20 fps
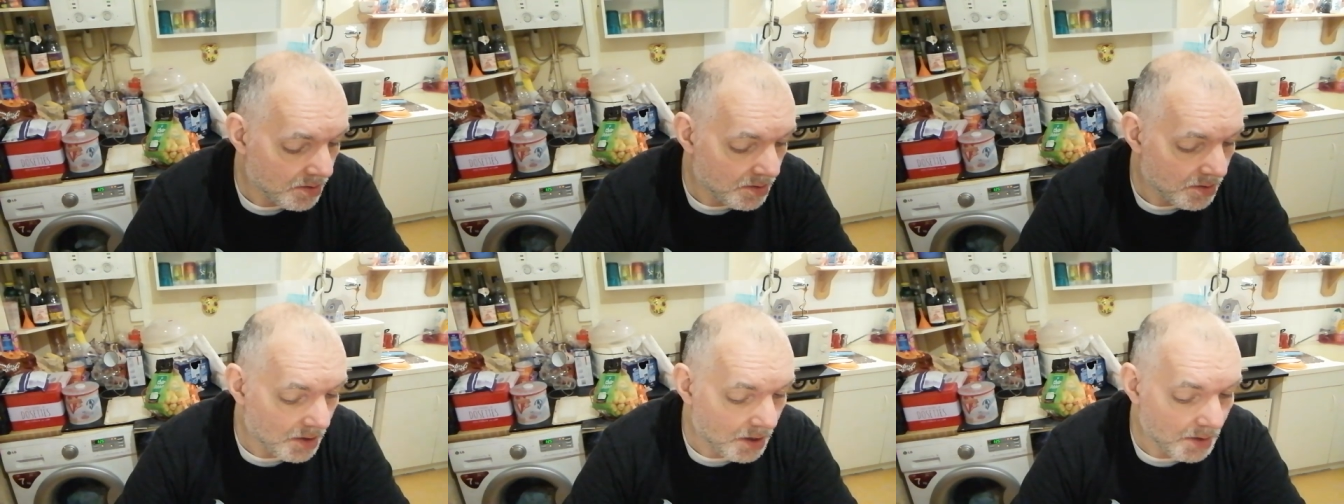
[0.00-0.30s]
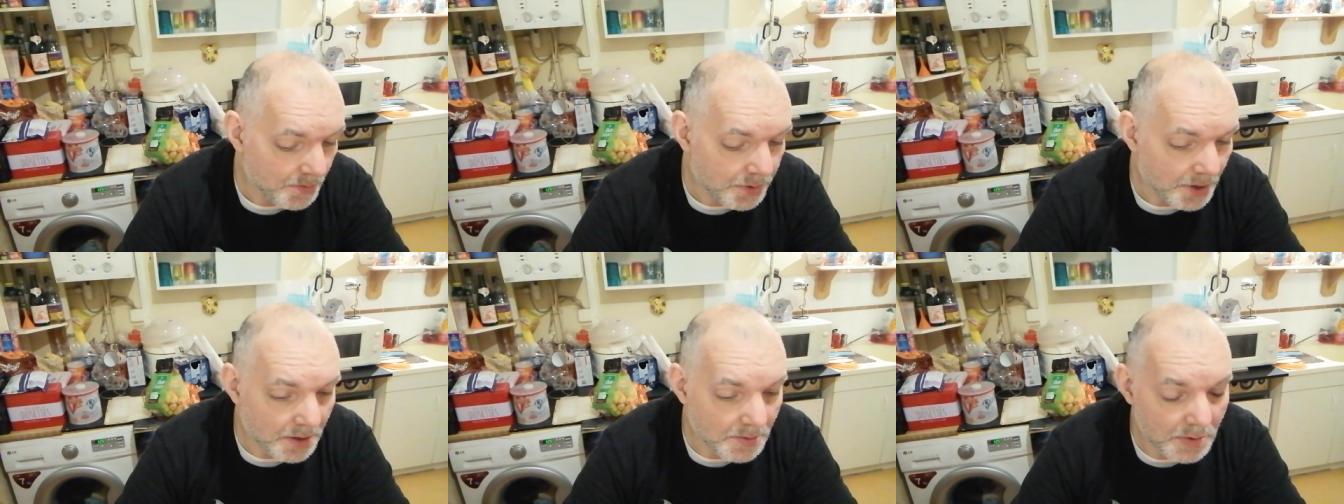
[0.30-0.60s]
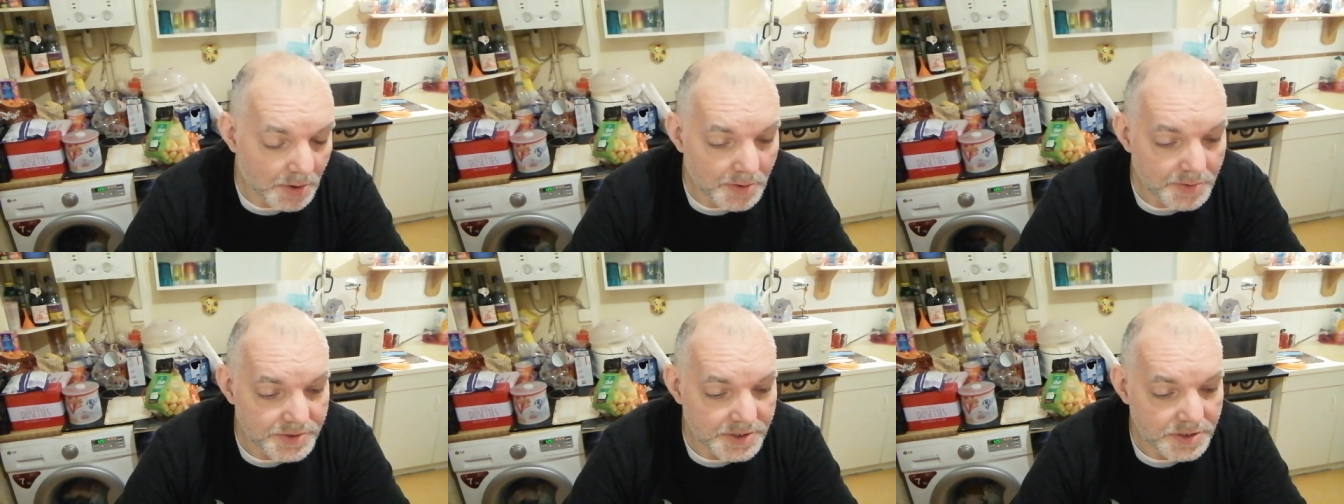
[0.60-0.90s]

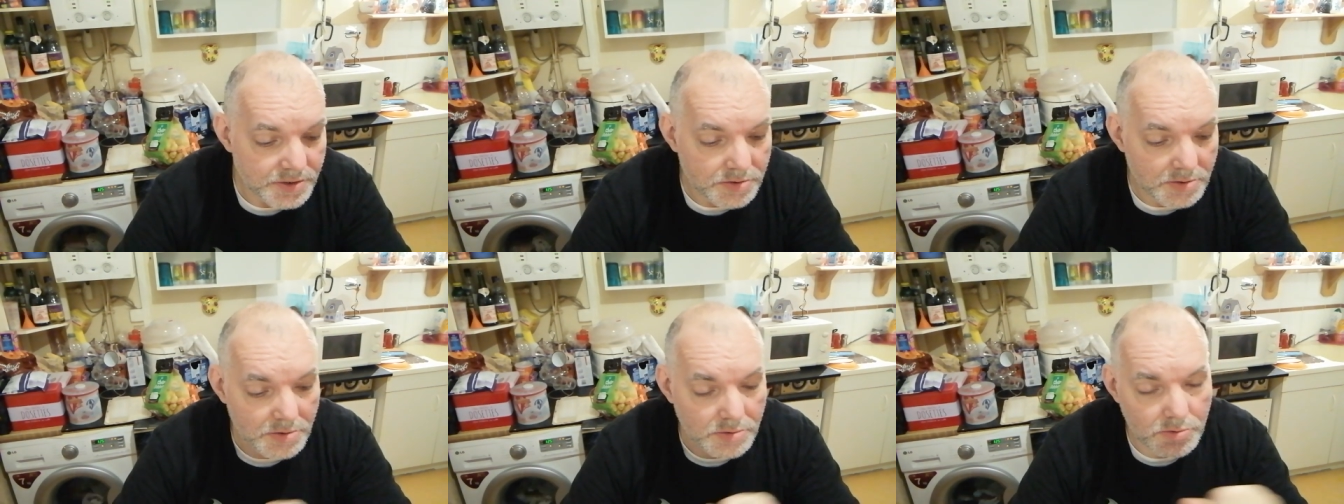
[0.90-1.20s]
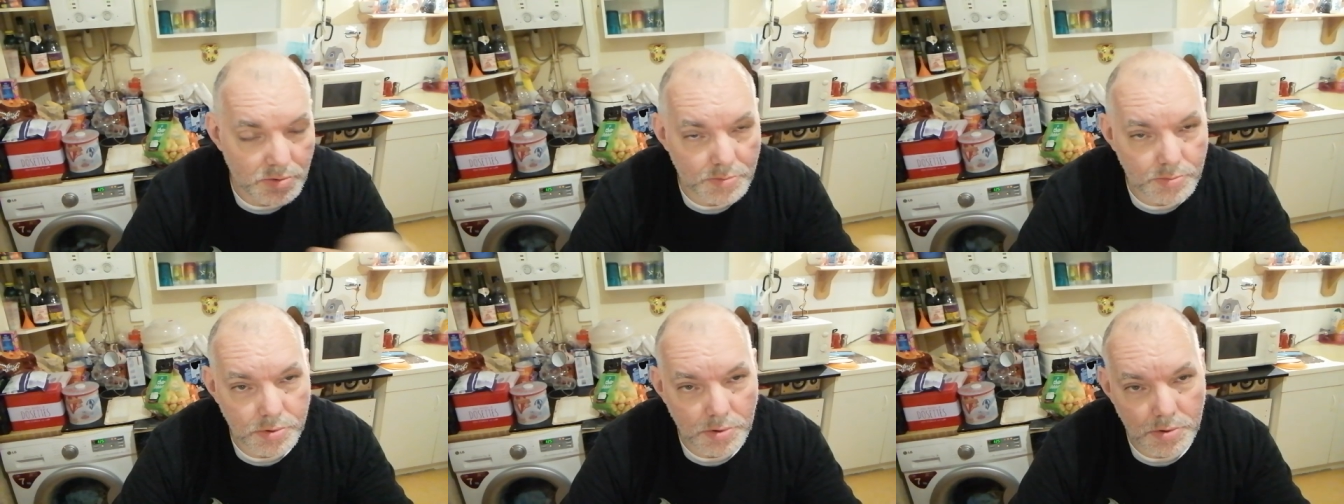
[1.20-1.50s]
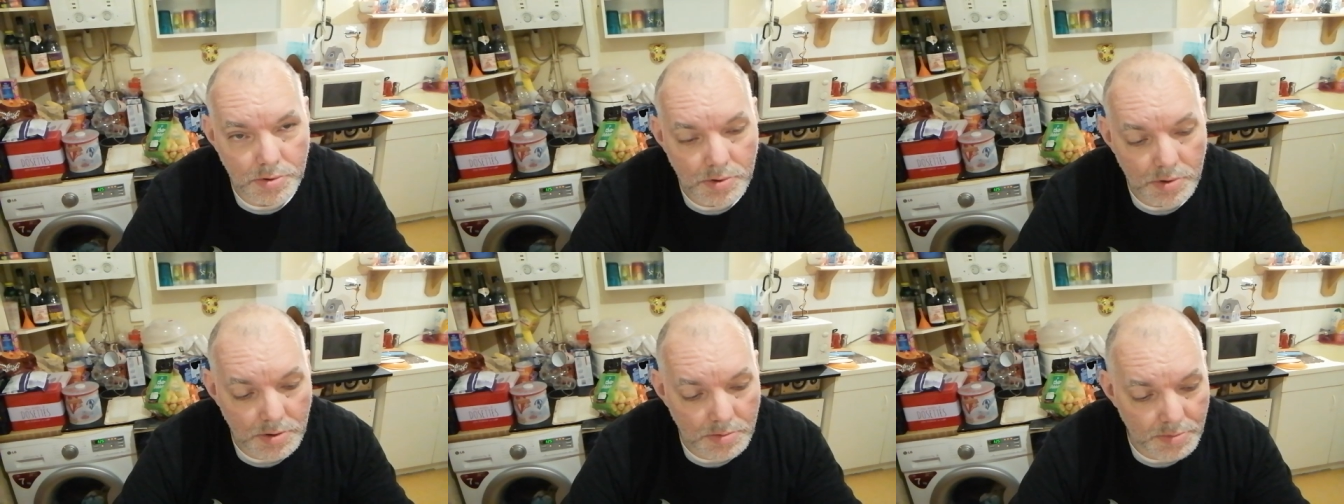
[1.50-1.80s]
Apparemment, vous êtes
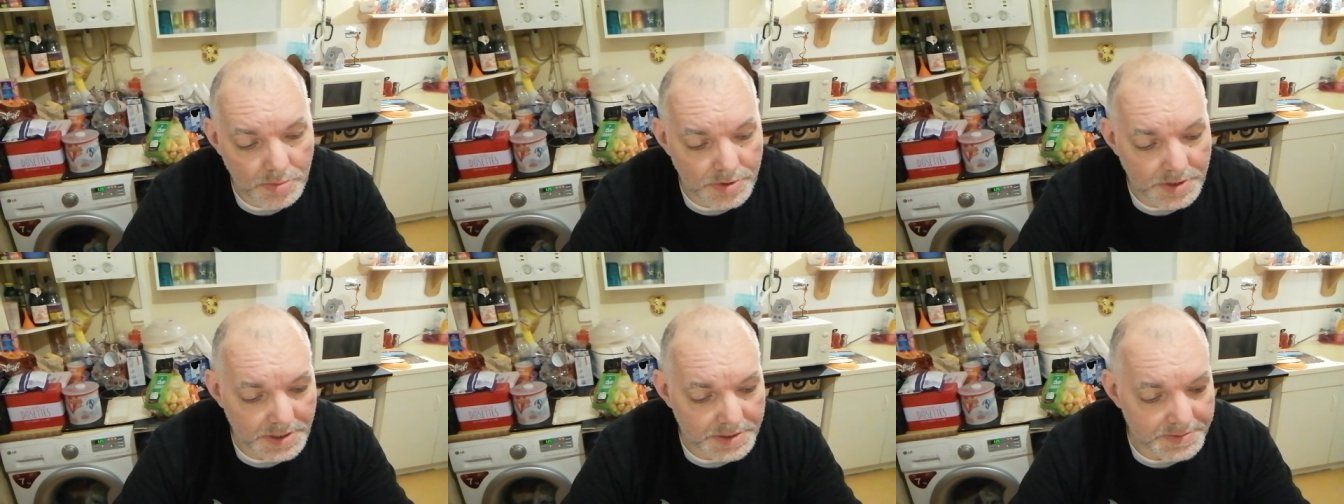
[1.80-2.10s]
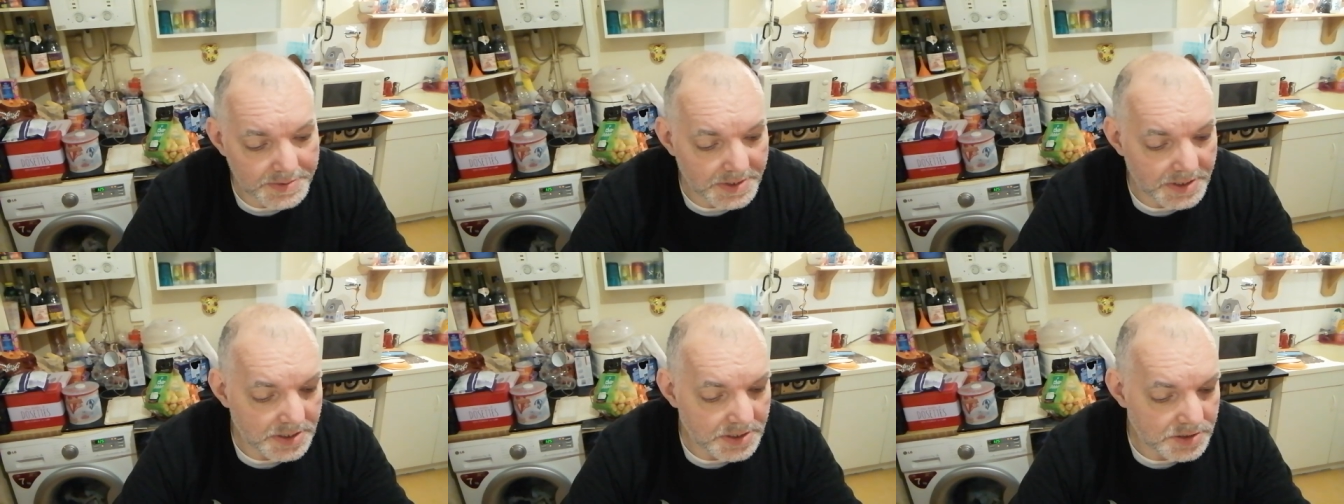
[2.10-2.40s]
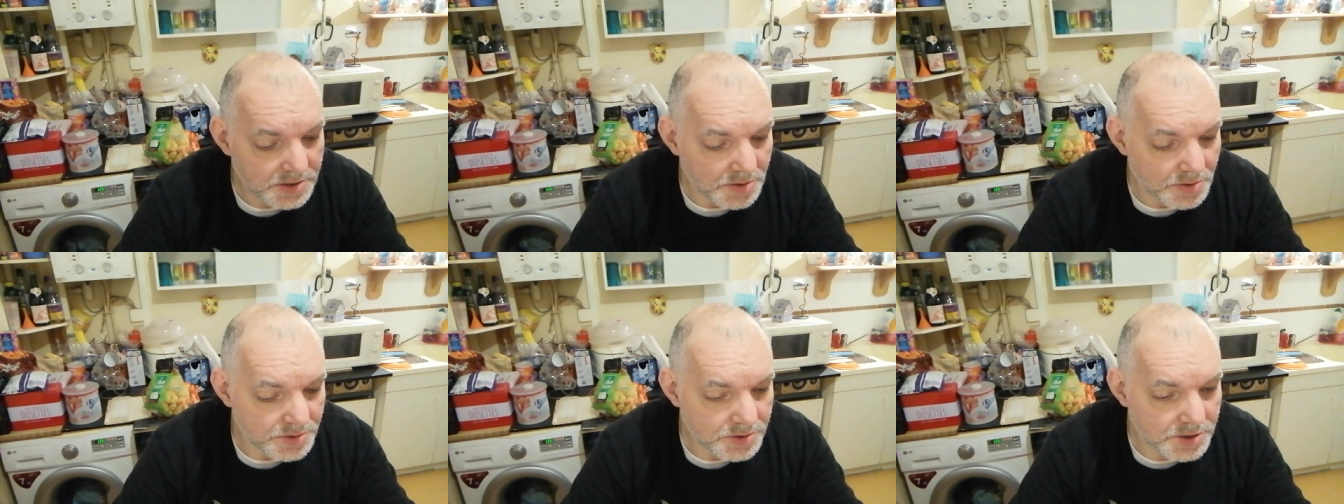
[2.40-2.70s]
nombreux à me dire
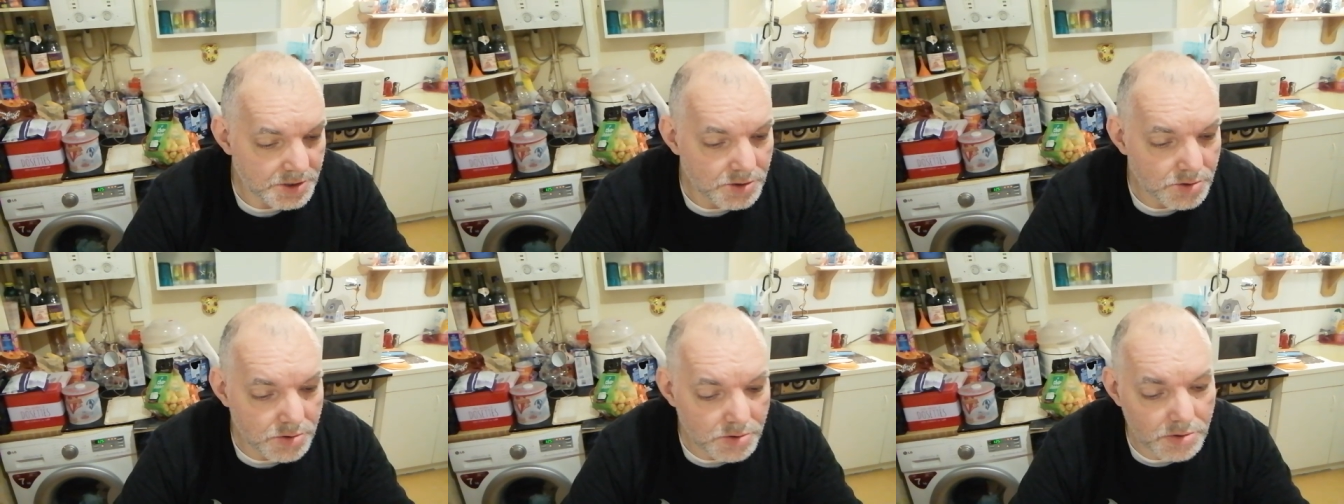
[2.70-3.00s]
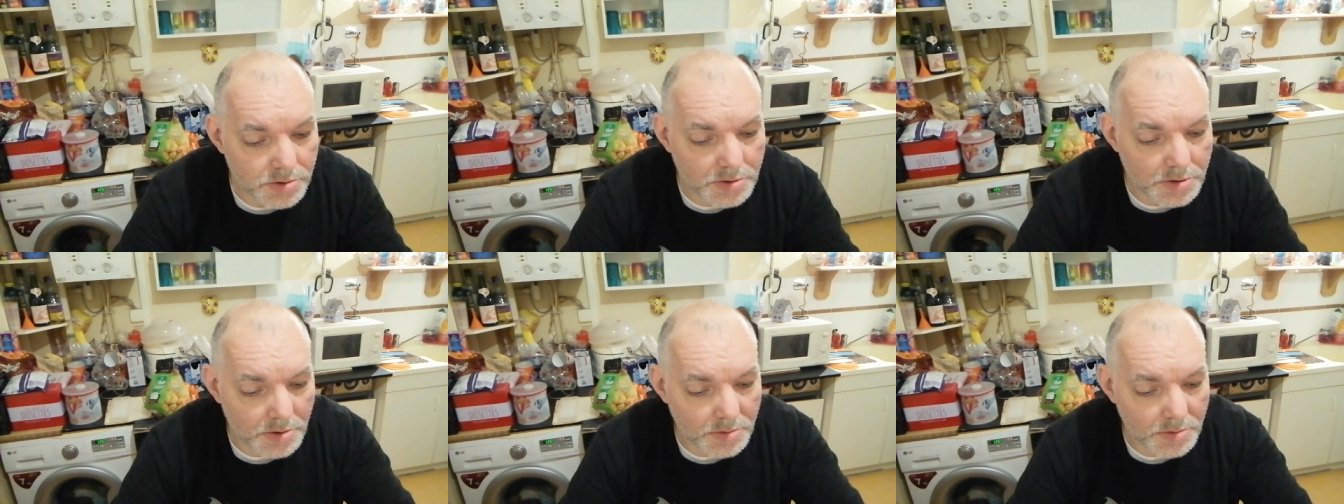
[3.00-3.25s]
je continue,